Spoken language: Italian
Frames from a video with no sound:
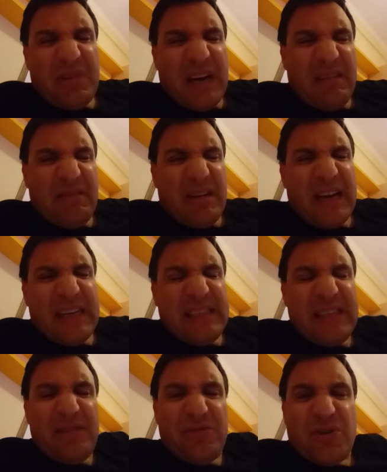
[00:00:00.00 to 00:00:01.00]
un,
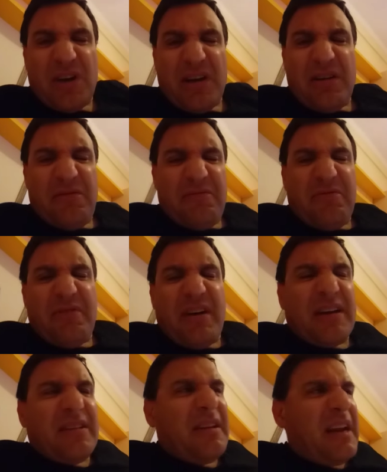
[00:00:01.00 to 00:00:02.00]
ragazzino gioca con
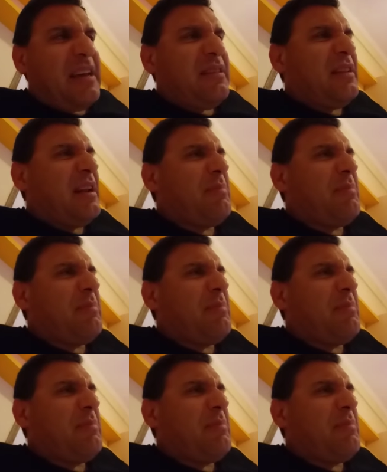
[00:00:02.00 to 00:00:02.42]
Fortnite